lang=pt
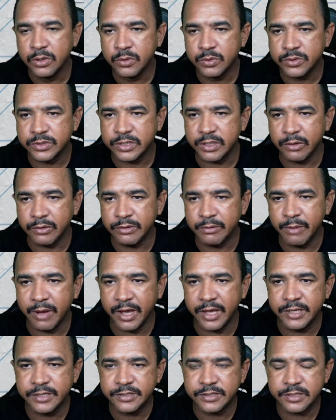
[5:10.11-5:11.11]
um sinal de
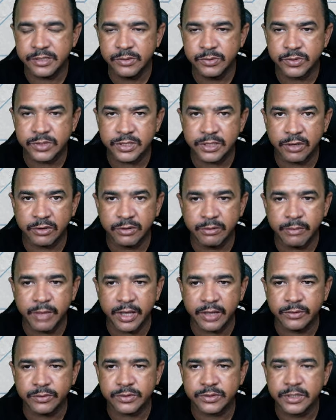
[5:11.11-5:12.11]
mais e um sinal de
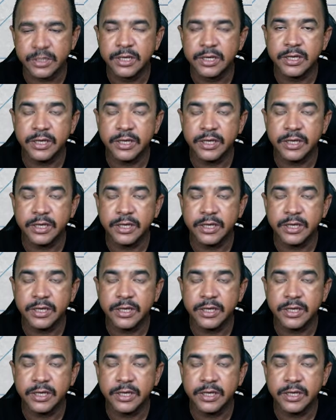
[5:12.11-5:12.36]
menos,